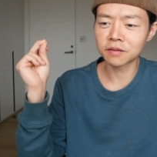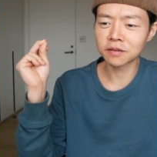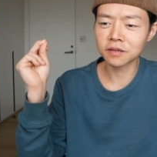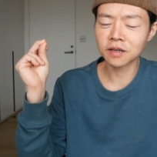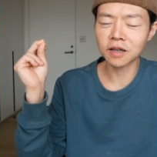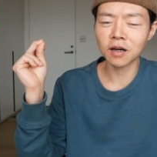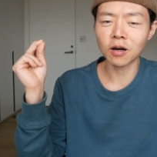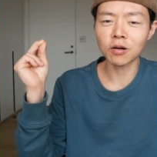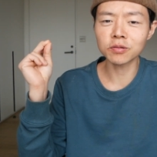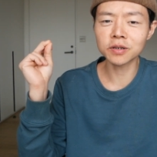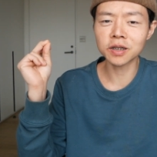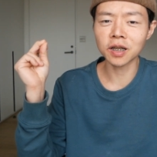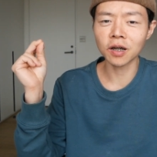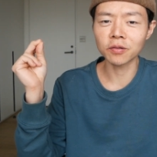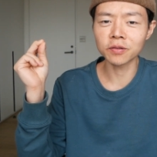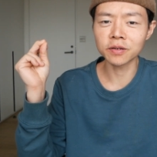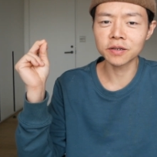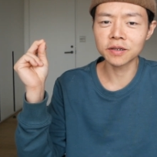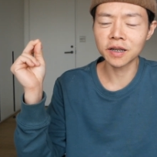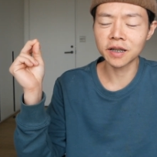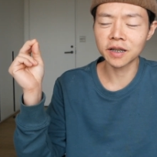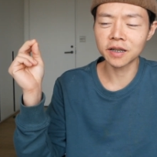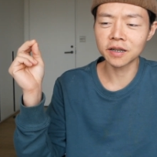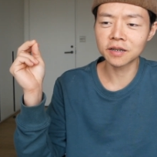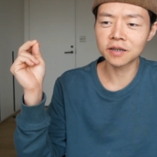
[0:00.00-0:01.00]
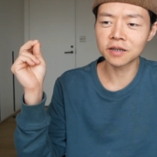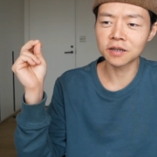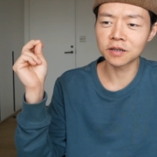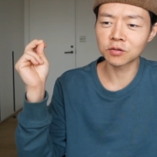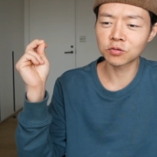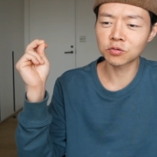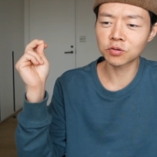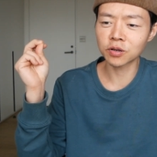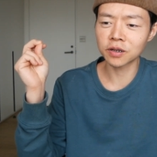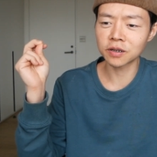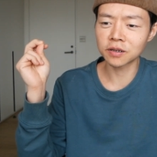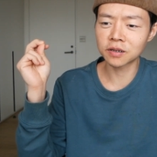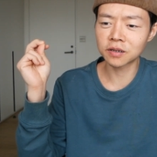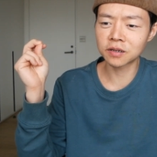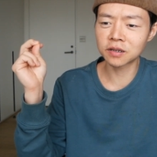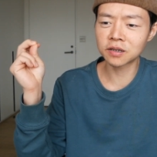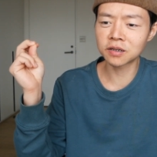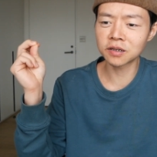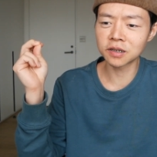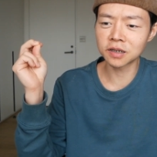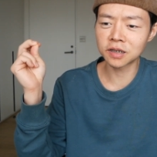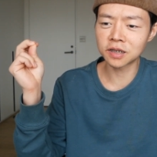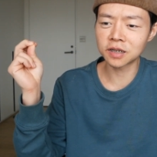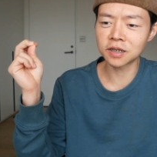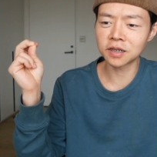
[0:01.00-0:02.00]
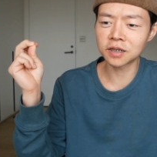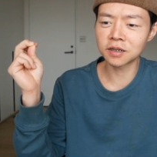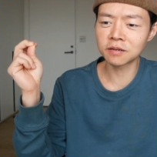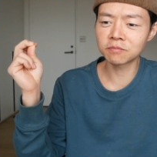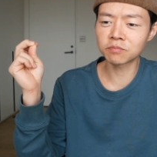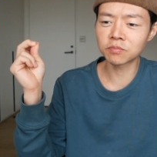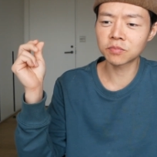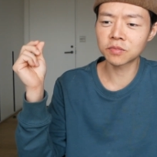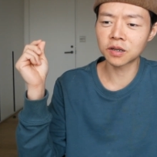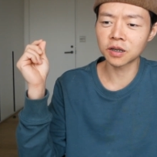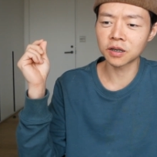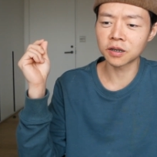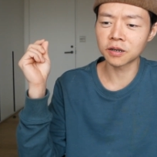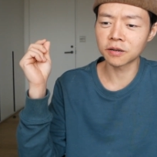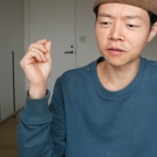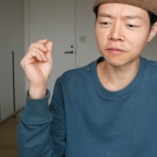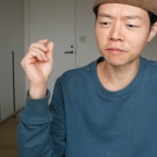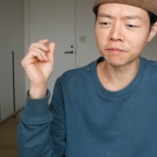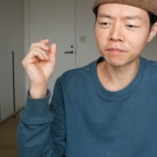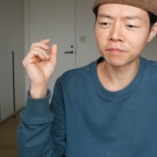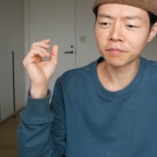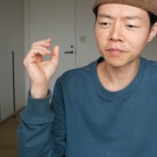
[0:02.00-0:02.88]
高潮的那一刻，最刺激的